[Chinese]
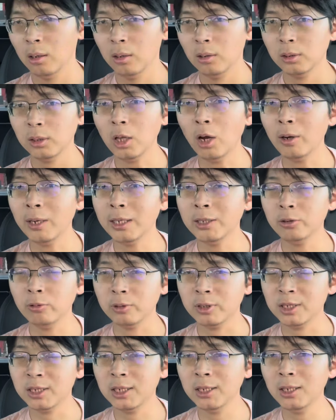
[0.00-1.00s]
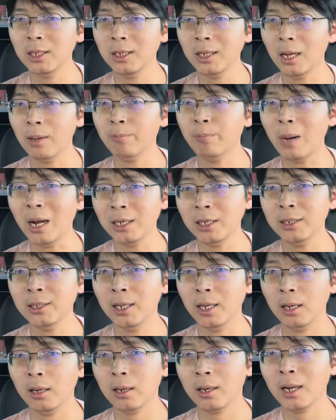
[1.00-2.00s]
到一九七零年、八零
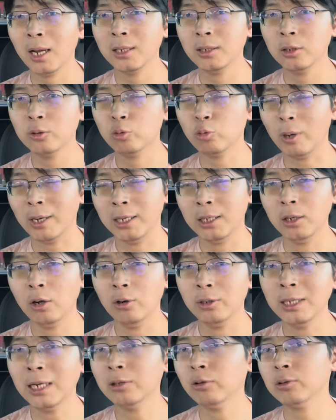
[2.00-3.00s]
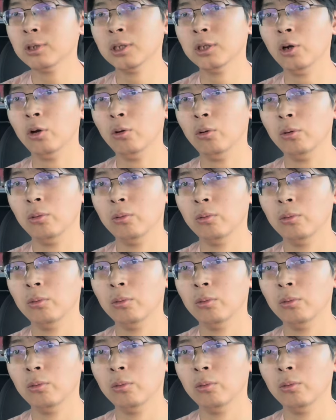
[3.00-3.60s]
年开始转移到亚洲四小龙。